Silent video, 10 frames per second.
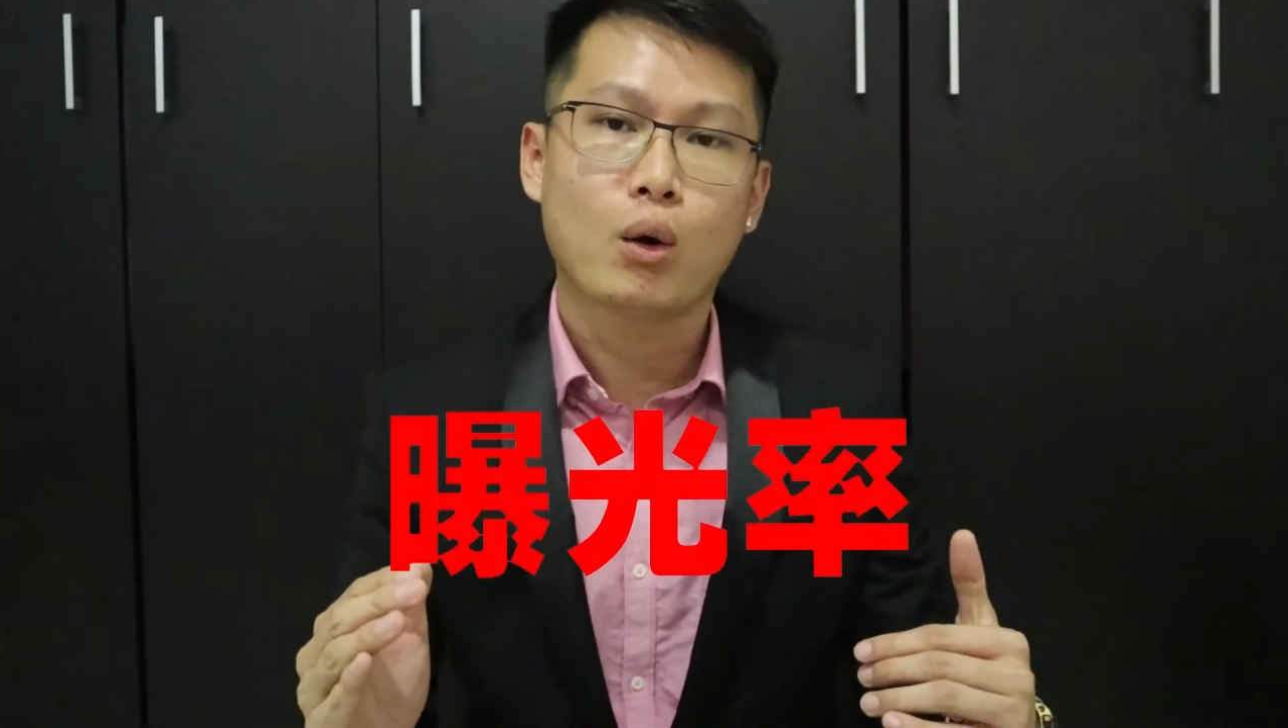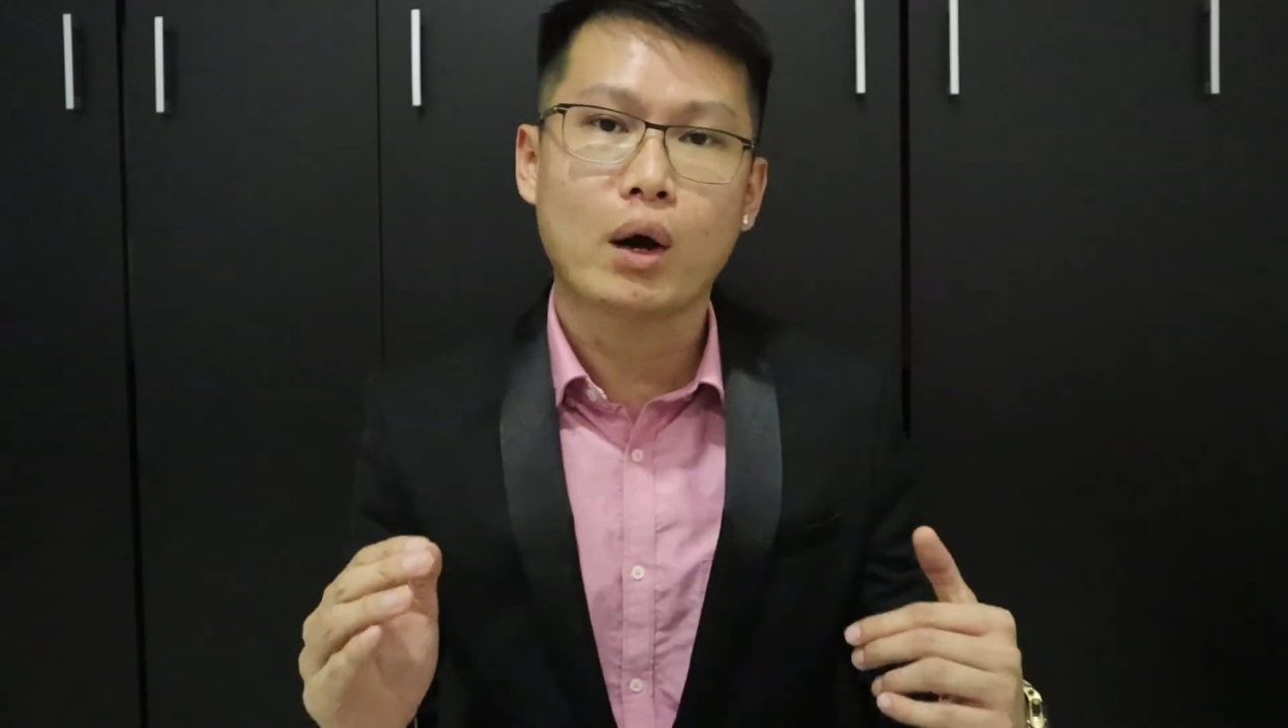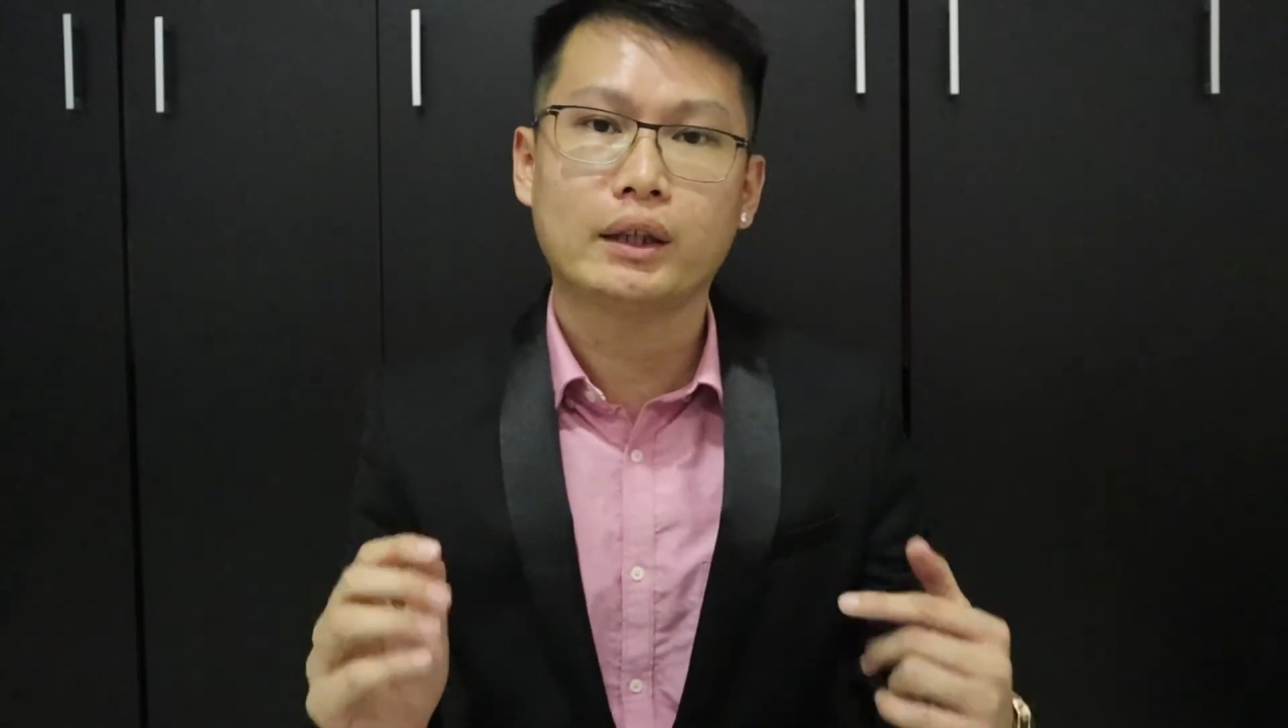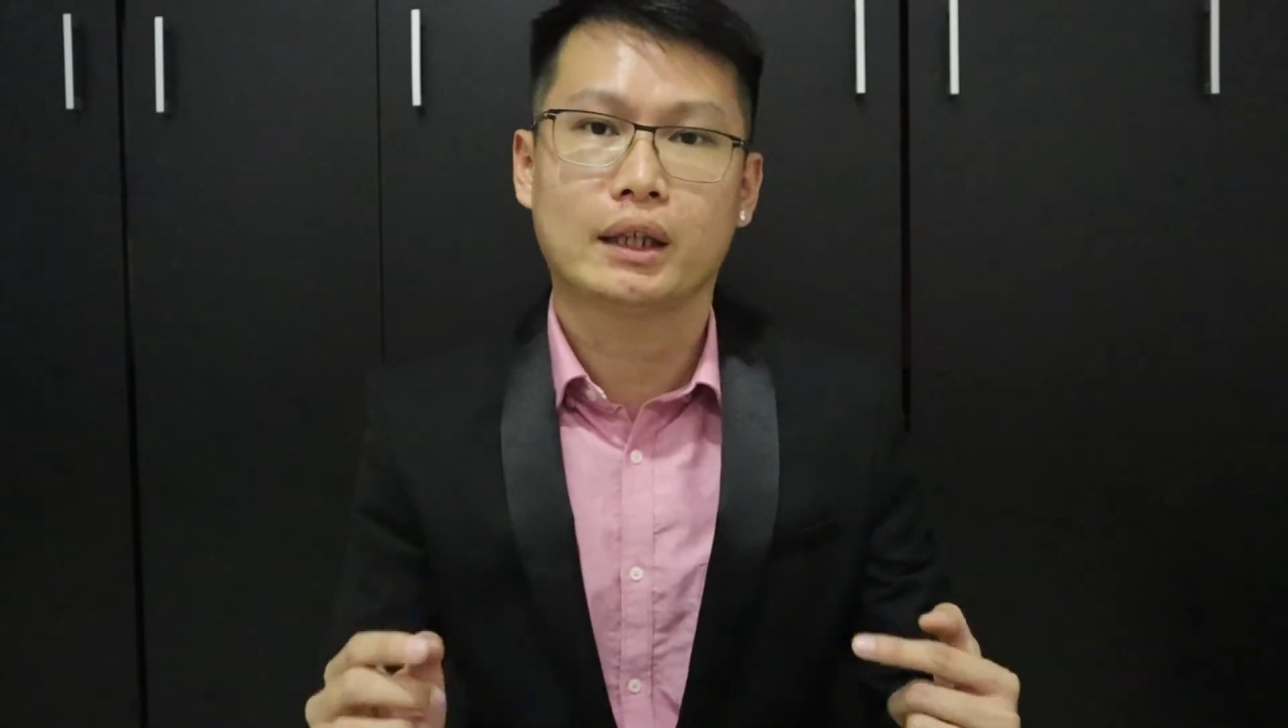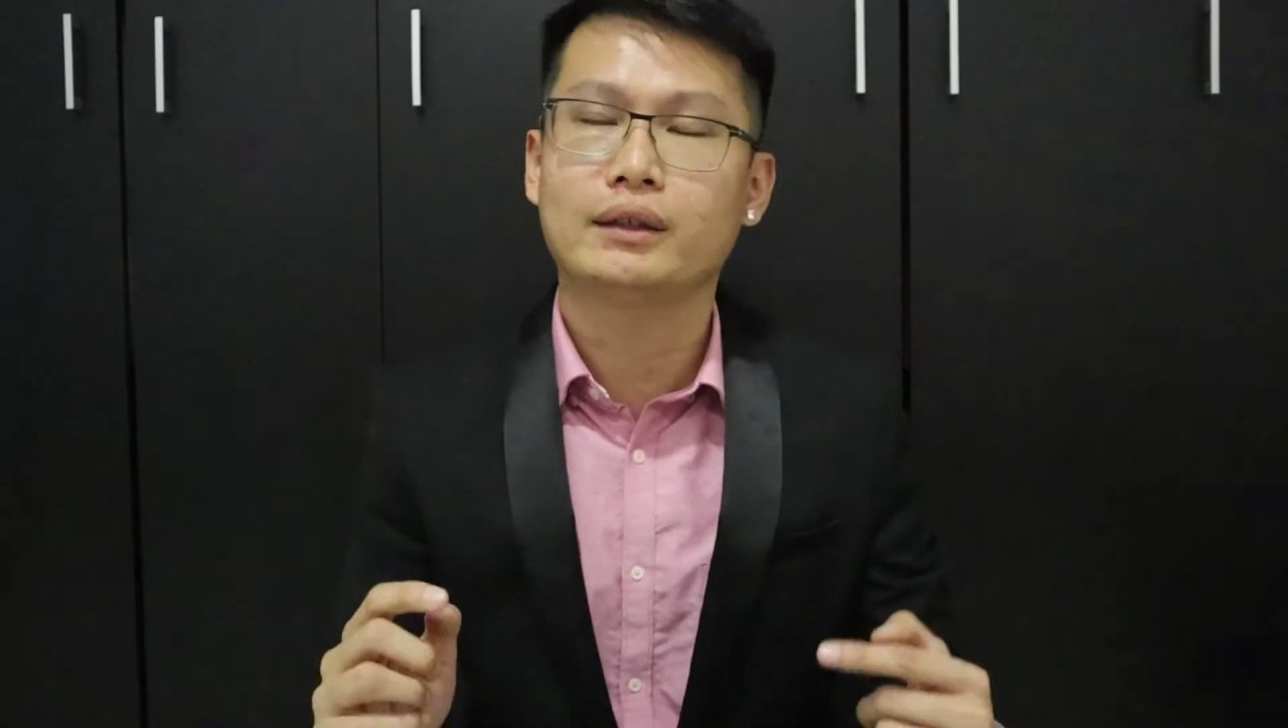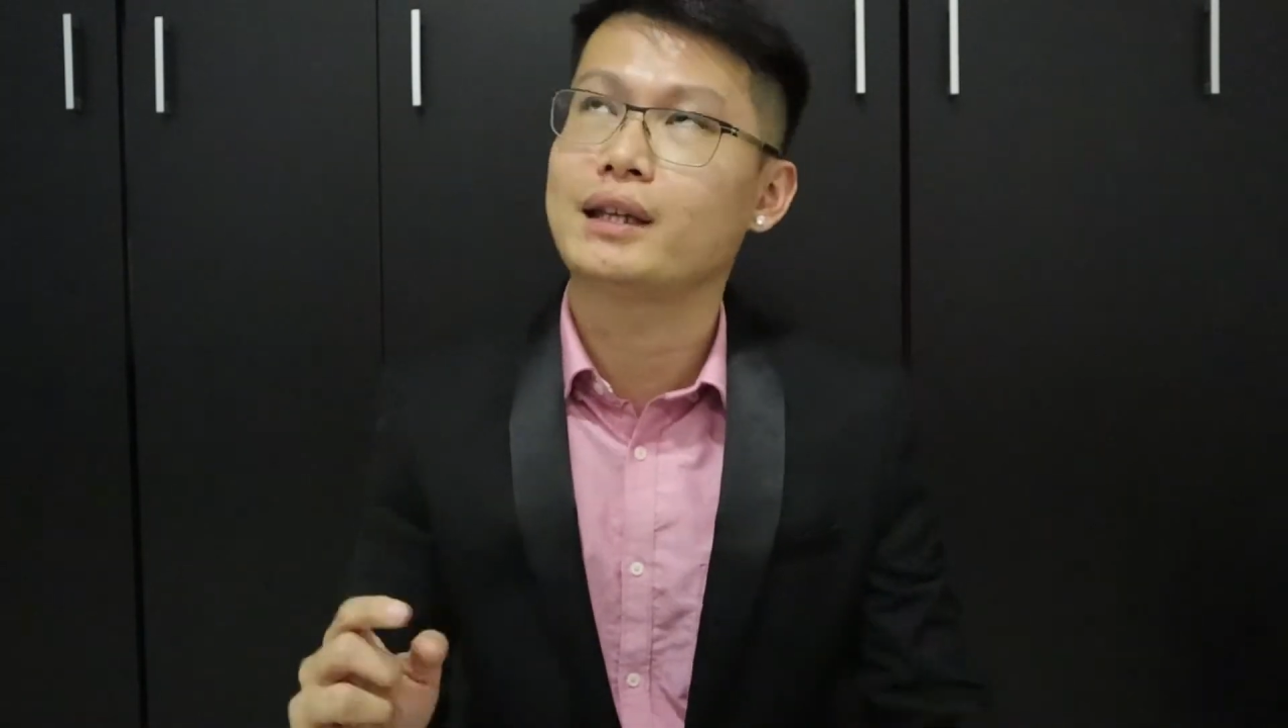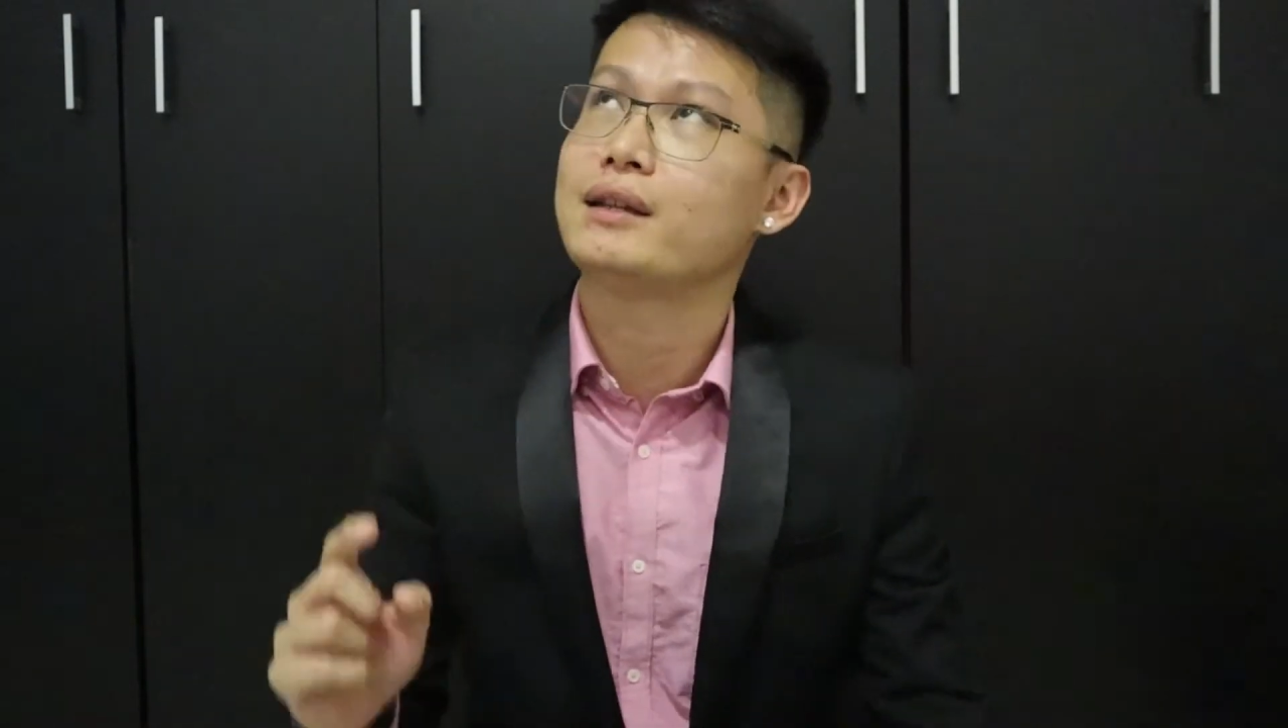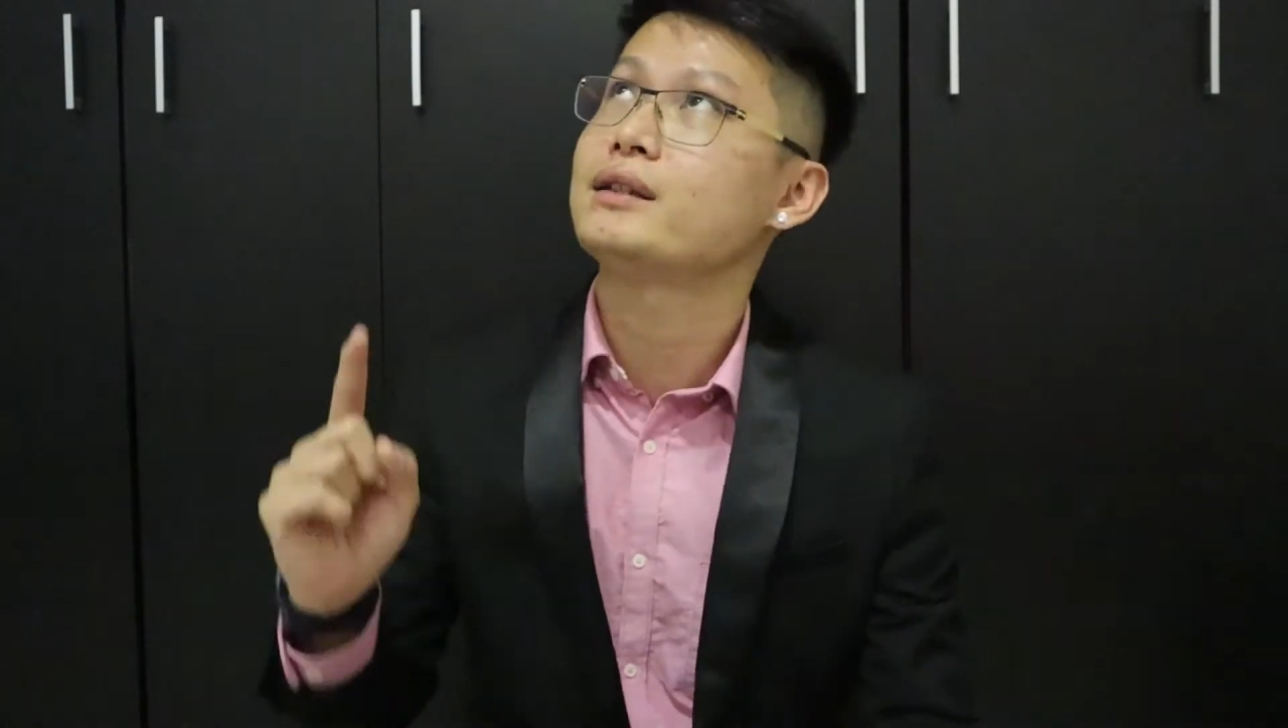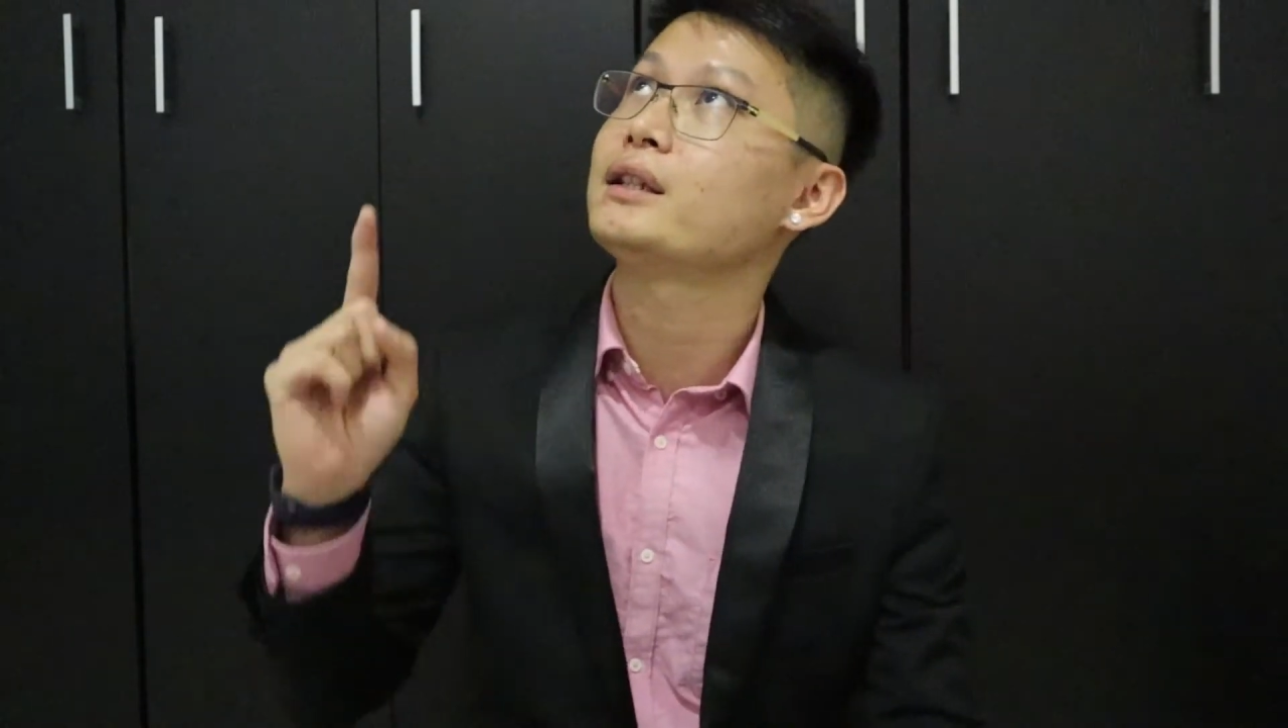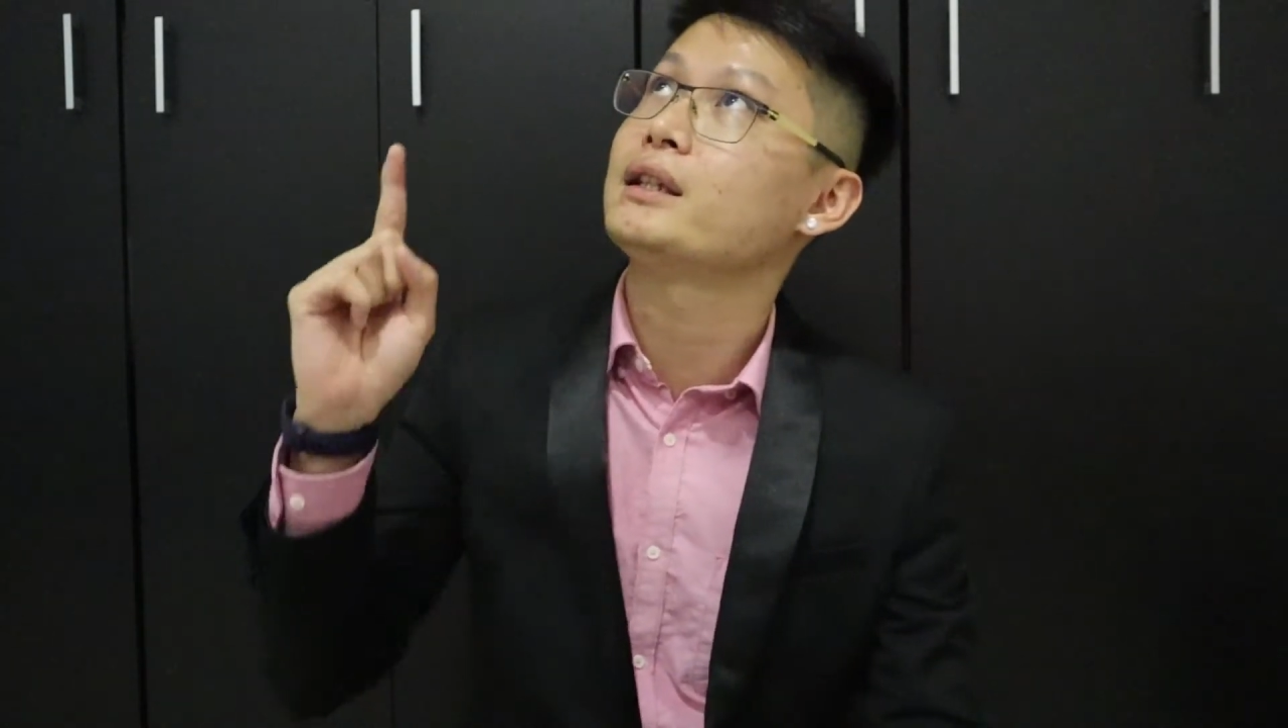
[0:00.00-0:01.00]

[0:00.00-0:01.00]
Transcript: 欢迎点击